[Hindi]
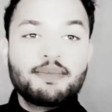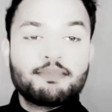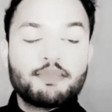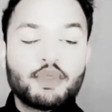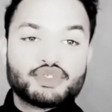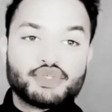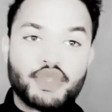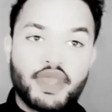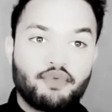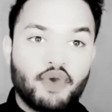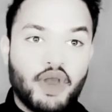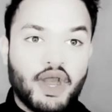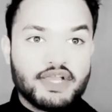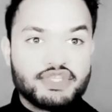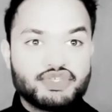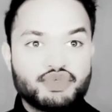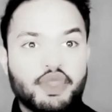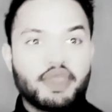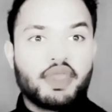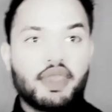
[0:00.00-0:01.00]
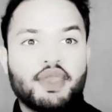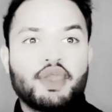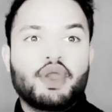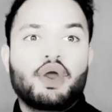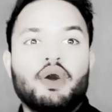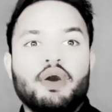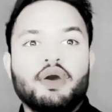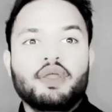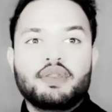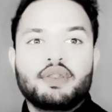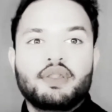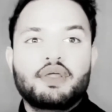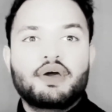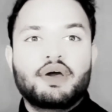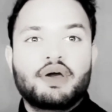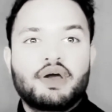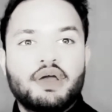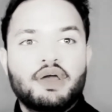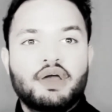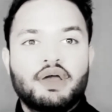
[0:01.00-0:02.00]
हम लोग जो है वो आ चुके हैं
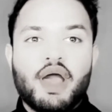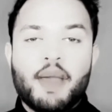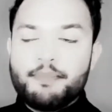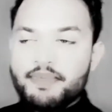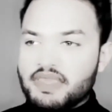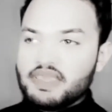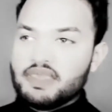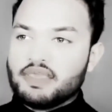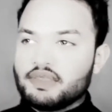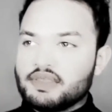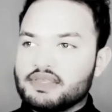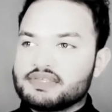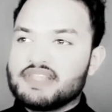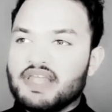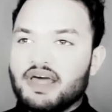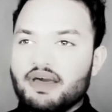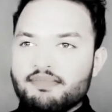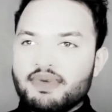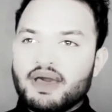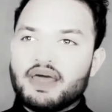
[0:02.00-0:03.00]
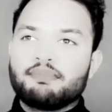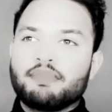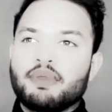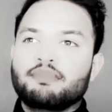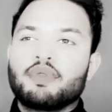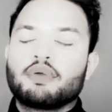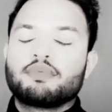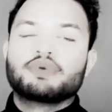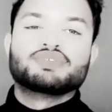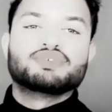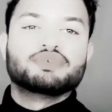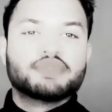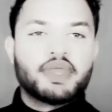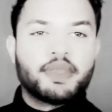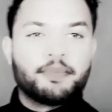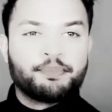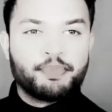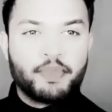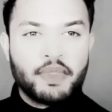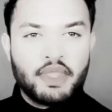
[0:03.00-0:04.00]
और अभी इस्लामाबाद में हम लोग मौजूद
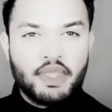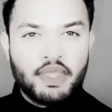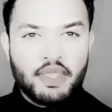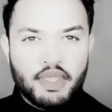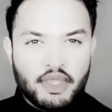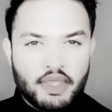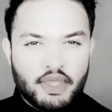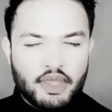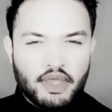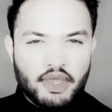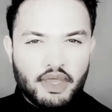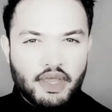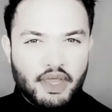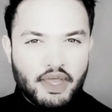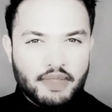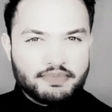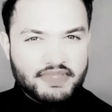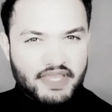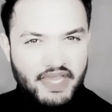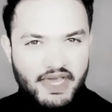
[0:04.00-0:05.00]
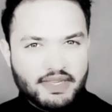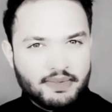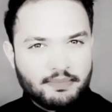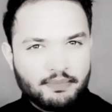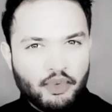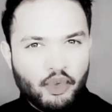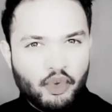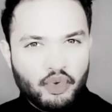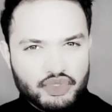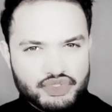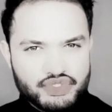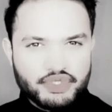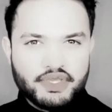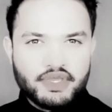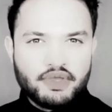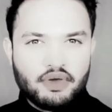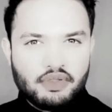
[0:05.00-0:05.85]
हैं तैयार हम हो चुके हैं